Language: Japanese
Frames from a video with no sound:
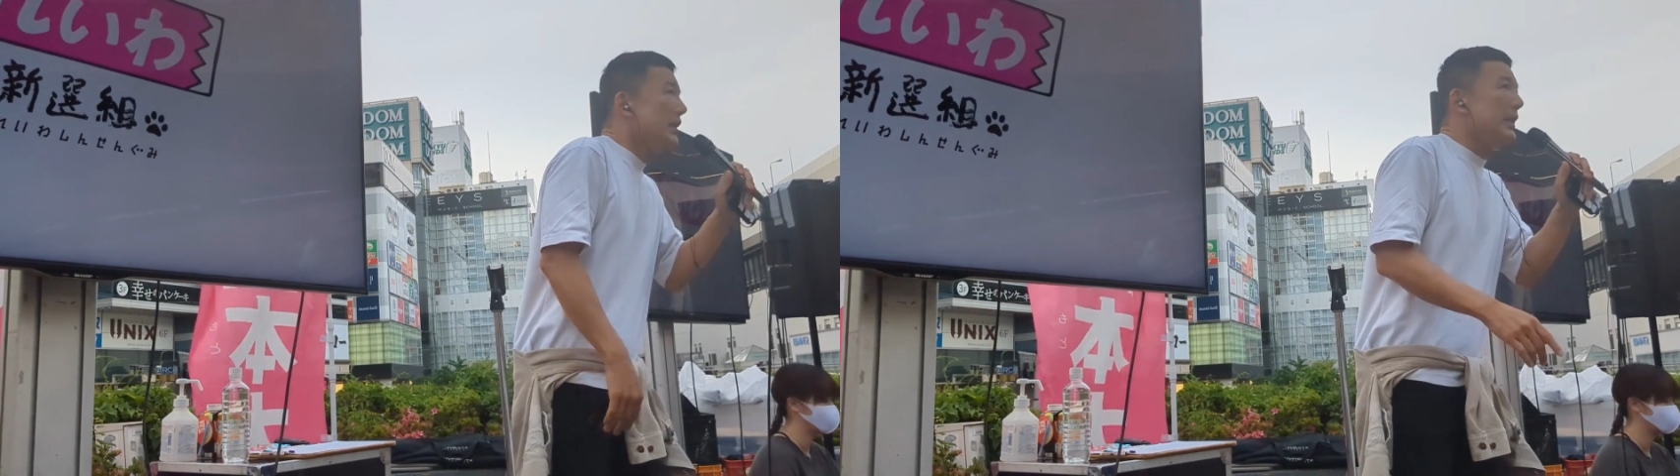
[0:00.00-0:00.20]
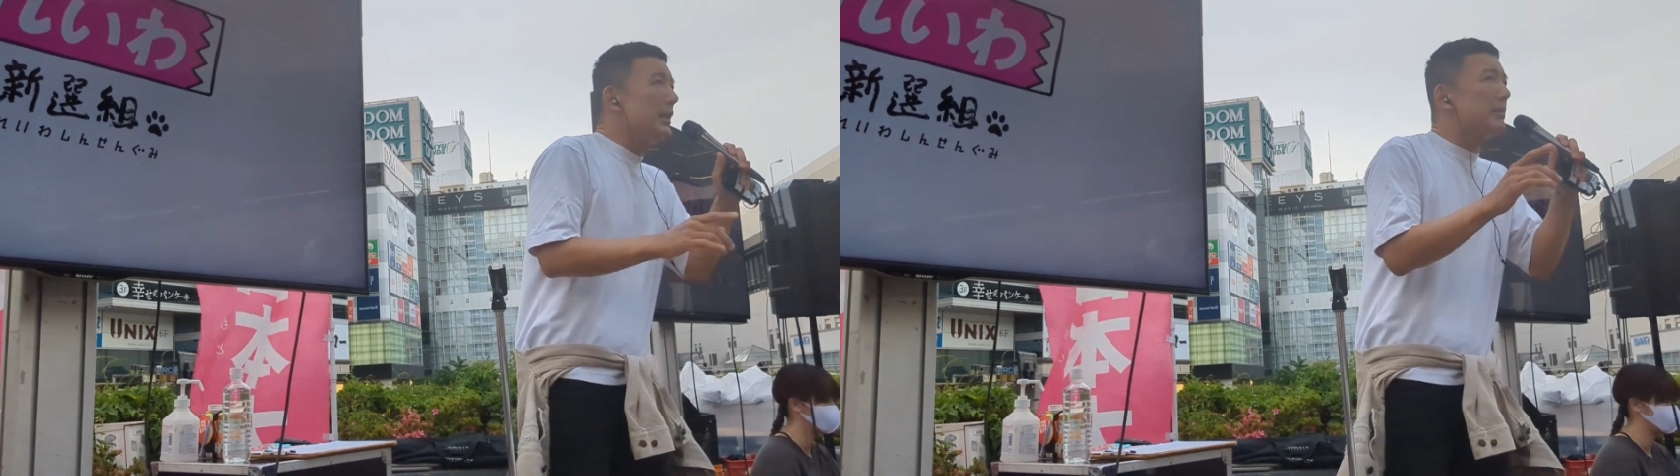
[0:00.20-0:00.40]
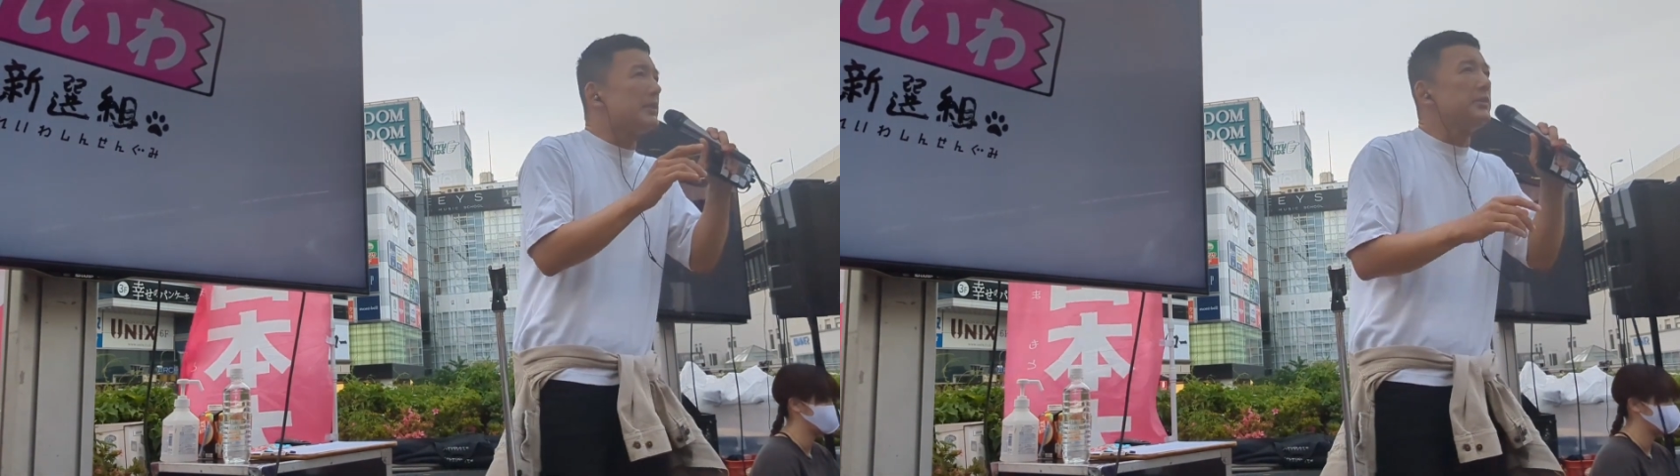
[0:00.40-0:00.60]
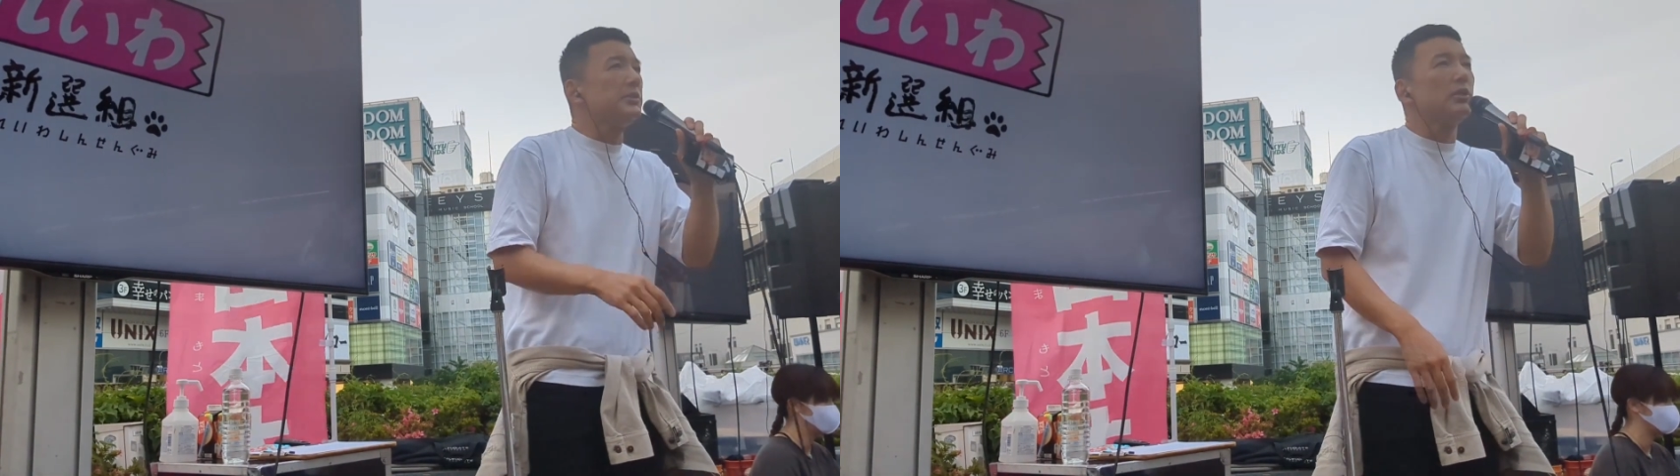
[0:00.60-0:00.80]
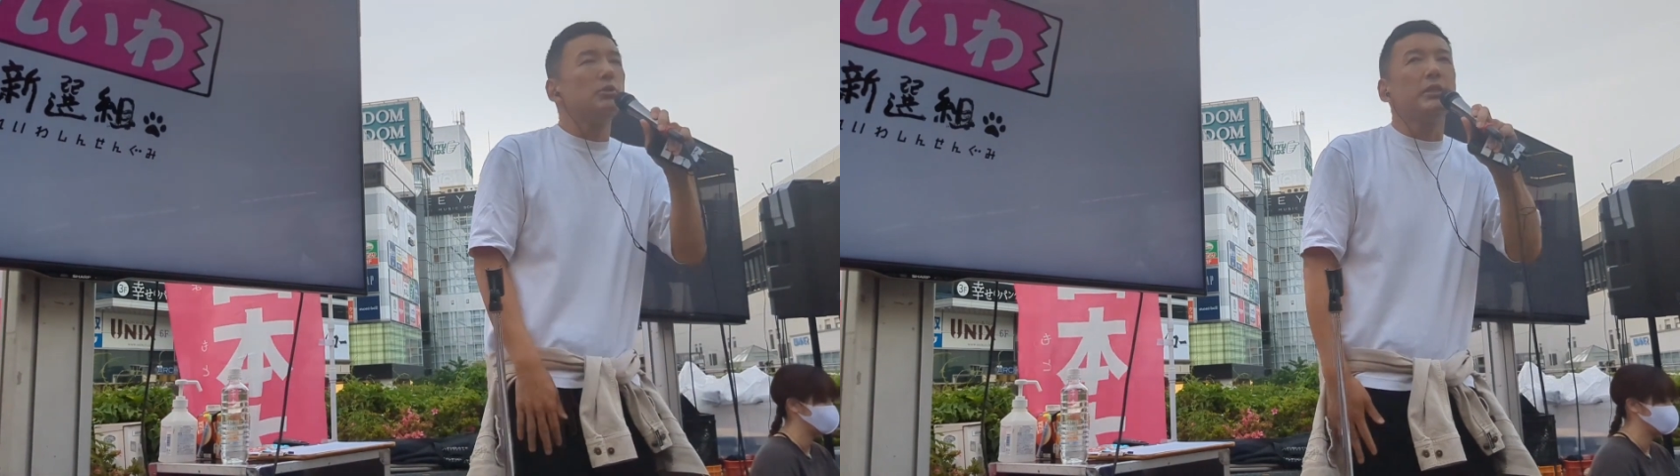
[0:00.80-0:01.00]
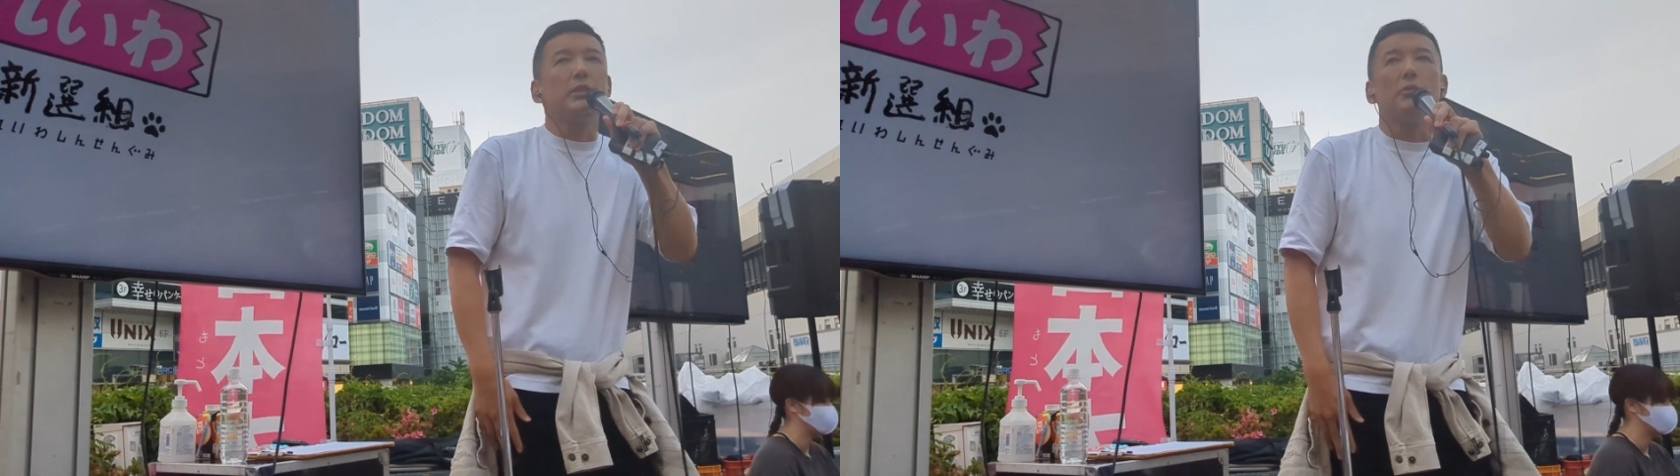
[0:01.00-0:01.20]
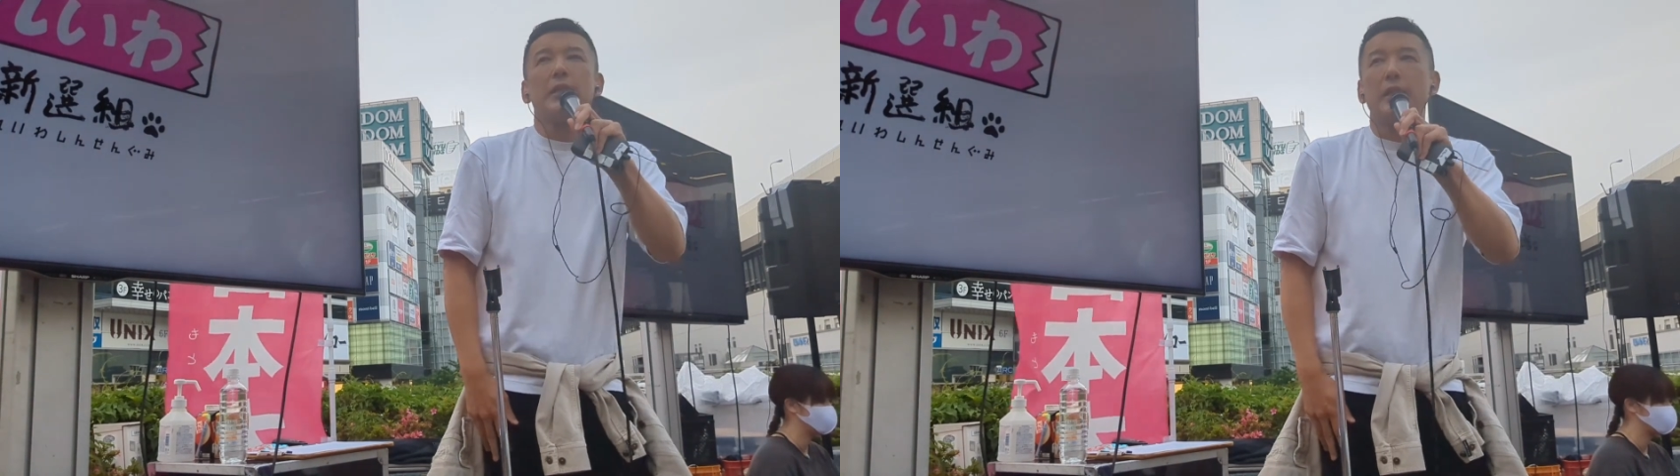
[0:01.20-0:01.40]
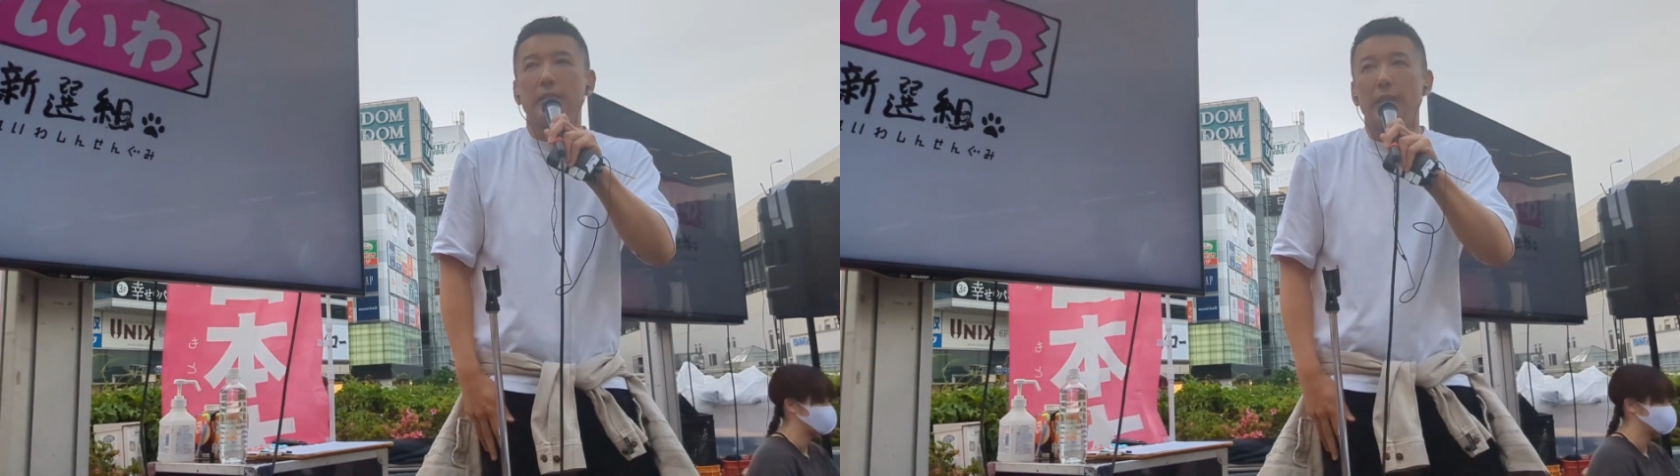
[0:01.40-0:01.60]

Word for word: 令和新選組って言われたっ